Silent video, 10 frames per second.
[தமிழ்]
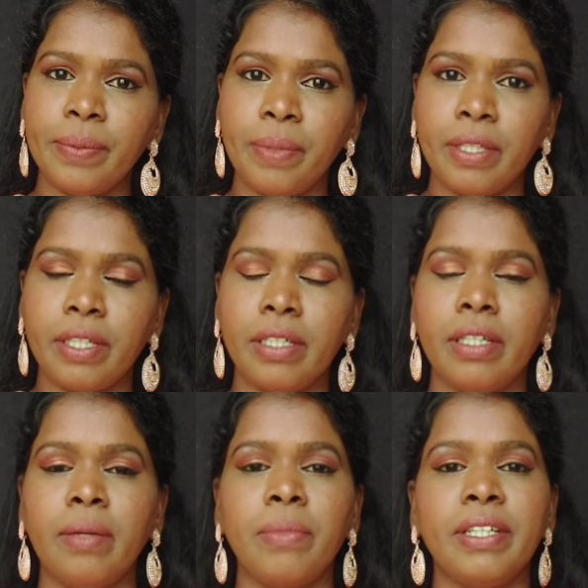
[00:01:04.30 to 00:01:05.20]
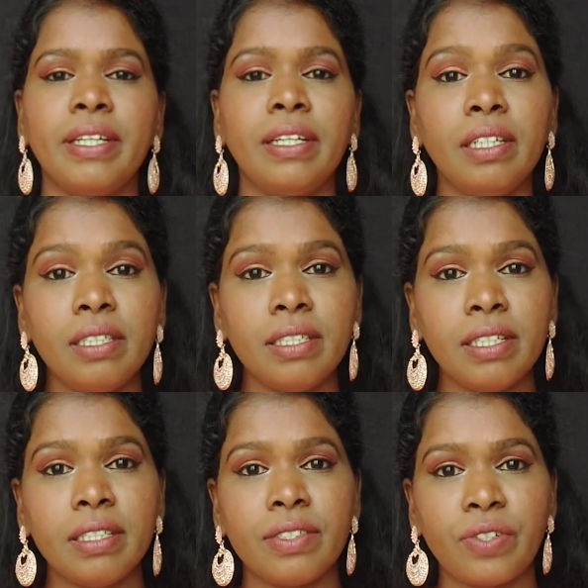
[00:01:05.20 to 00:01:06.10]
வந்து பார்த்தீங்கன்னா நம்மளுக்கு
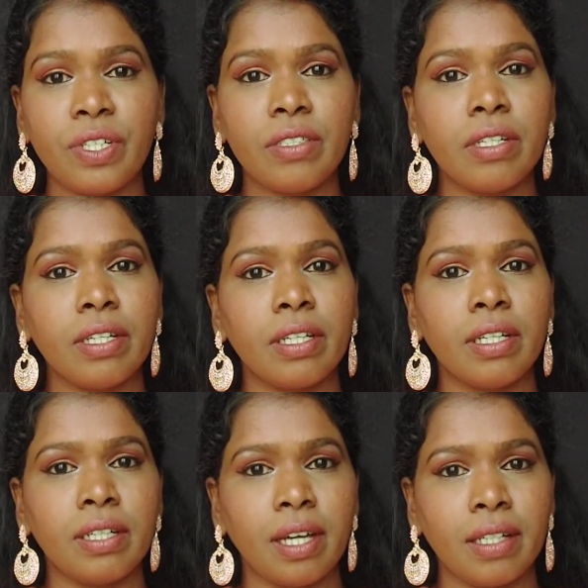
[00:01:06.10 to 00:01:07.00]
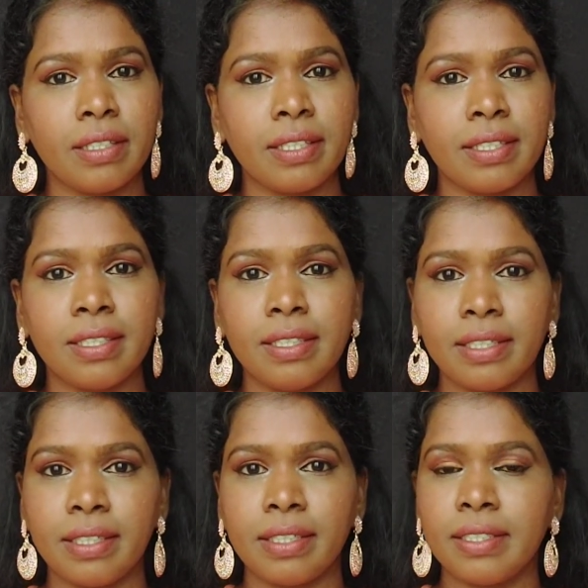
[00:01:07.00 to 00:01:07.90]
இனிஷியல் ஸ்டேஜில் இருக்கிற டார்க் சர்க்கிள்
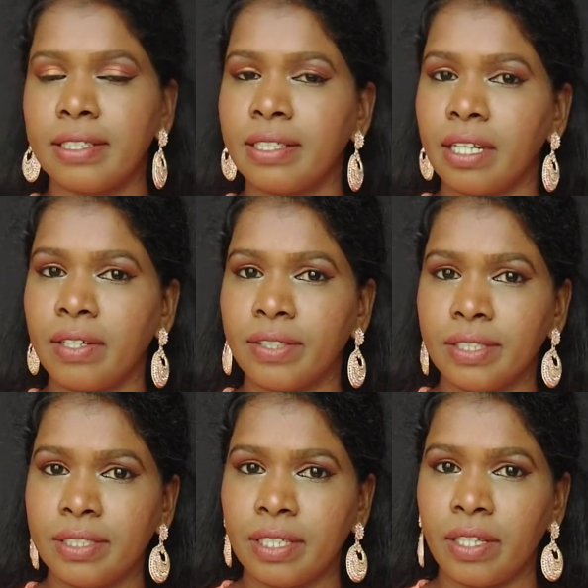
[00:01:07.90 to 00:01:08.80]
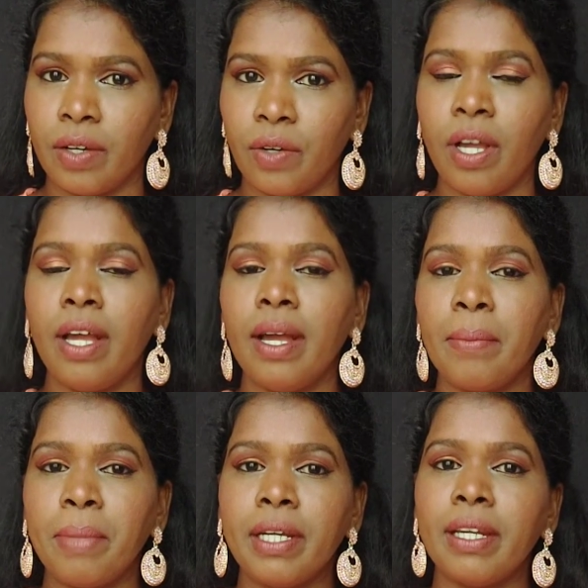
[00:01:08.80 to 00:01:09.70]
ரிங்கிள்ஸ் இதெல்லாம் வந்து சரியாகும்
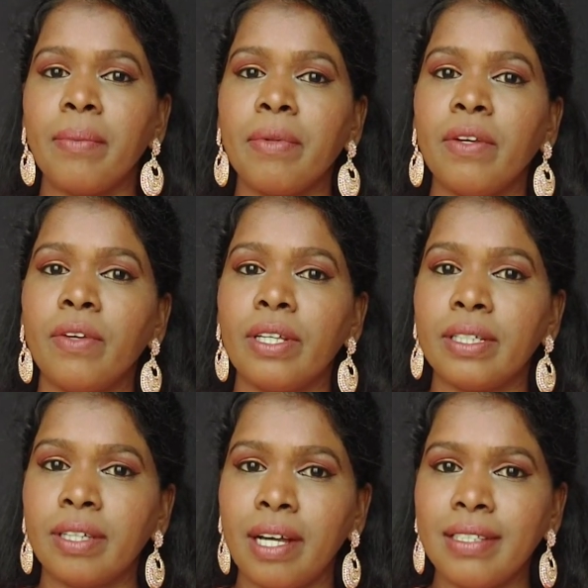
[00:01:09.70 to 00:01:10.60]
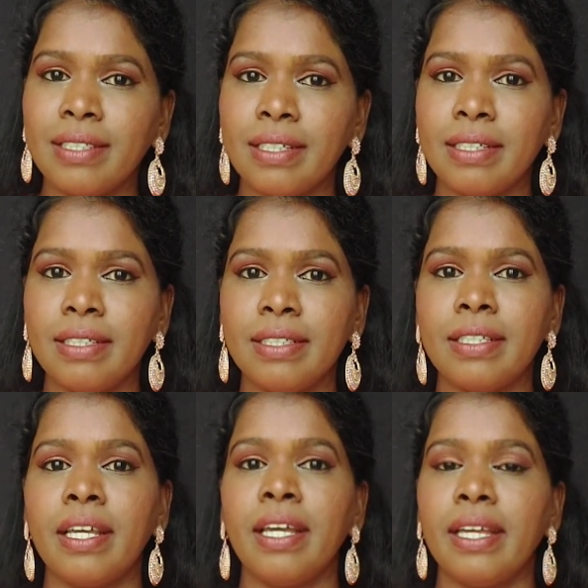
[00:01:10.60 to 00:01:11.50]
பட் நம்மளோட டார்க் சர்க்கிள்ஸ்
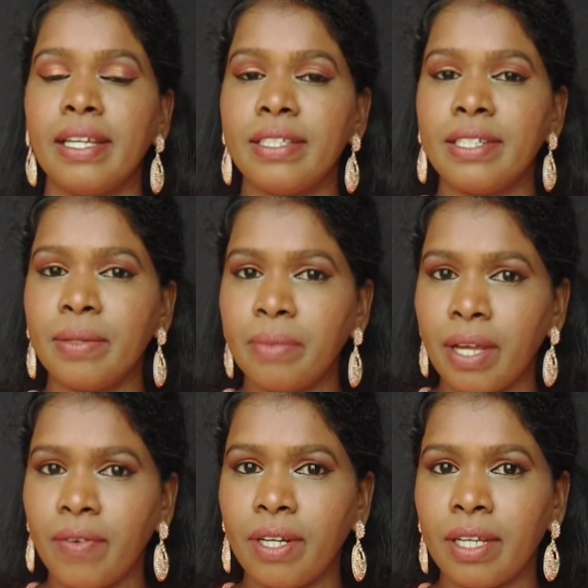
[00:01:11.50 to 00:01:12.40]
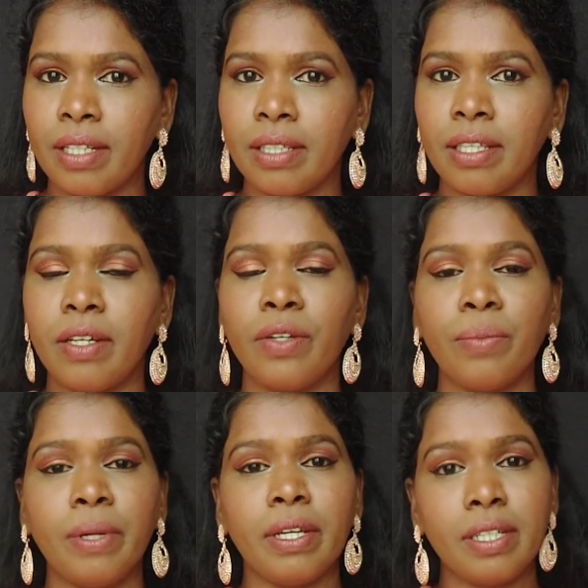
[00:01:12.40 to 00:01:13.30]
எக்ஸ்ட்ரீம் லெவலில் இருந்ததுன்னா
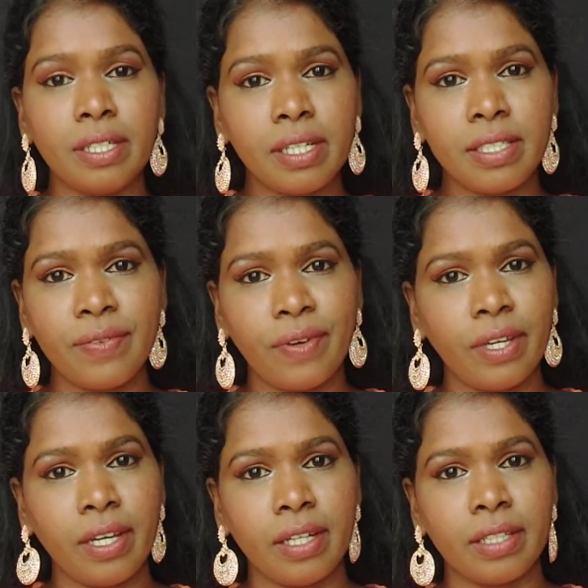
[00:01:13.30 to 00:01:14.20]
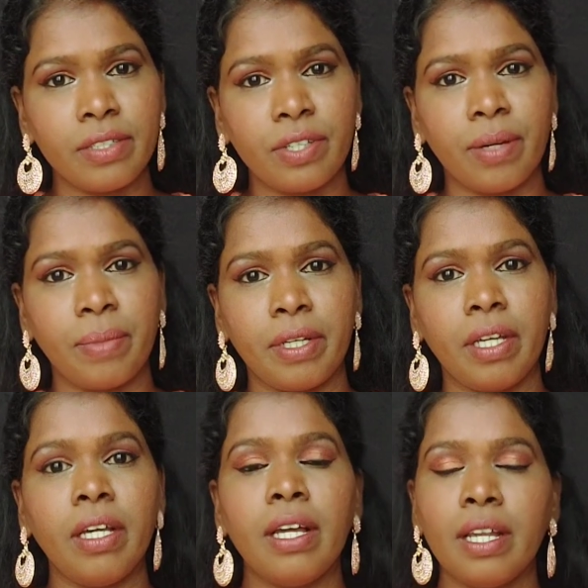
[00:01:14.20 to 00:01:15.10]
ரொம்ப இன்டென்சிஃபையாக இருந்துச்சு அப்படின்னா
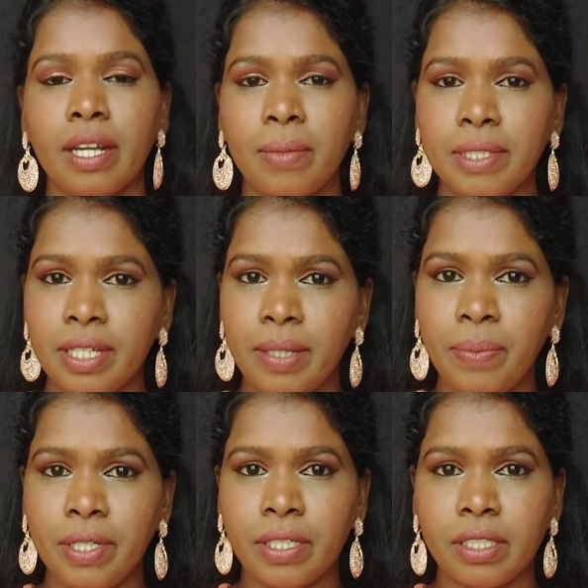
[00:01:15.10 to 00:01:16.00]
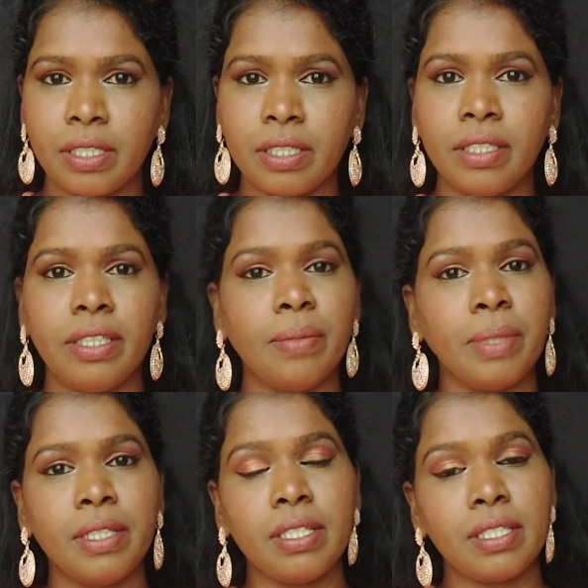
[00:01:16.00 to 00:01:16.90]
நம்ம சரி பண்ணுறதுக்கு இந்த
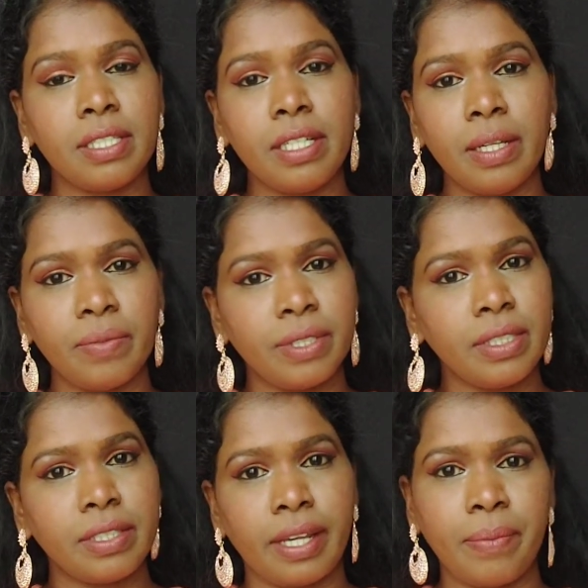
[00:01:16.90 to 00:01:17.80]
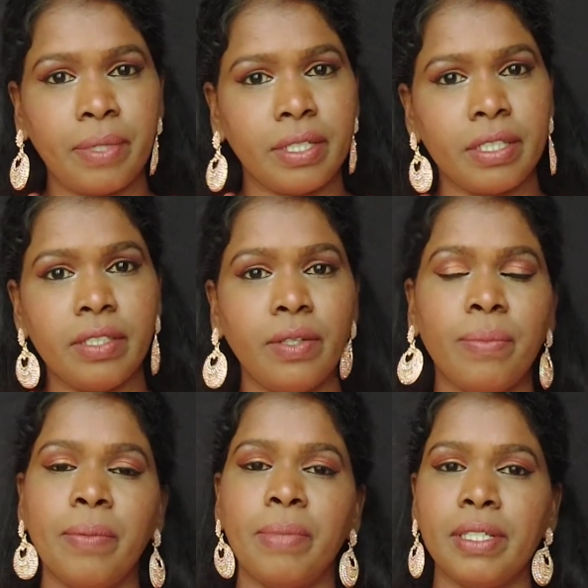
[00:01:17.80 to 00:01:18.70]
மாதிரி சீரம் வந்து ட்ரை பண்ணுறது
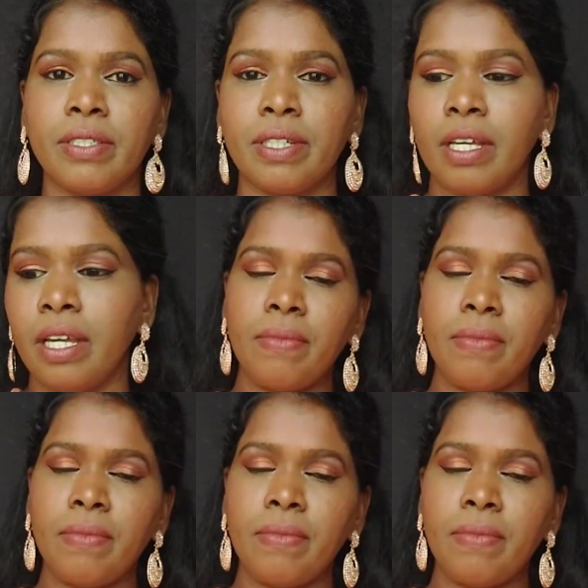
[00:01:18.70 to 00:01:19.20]
ரொம்ப பெஸ்ட்